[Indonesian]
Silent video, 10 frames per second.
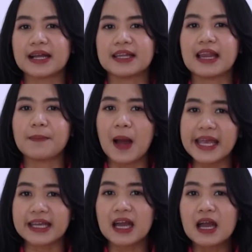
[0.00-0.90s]
yang tidak
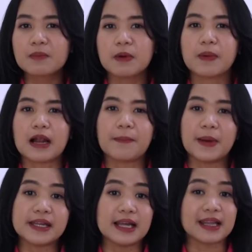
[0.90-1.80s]
baik.
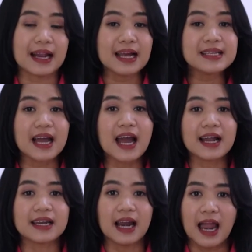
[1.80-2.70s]
Beberapa di antaranya
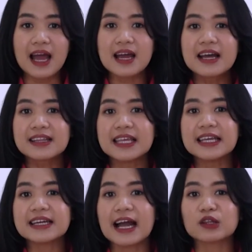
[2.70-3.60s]
adalah
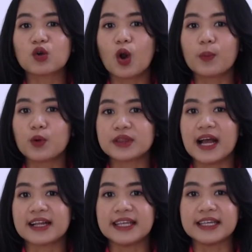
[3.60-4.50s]
tingkat golput
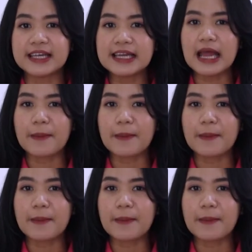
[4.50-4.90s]
yang tinggi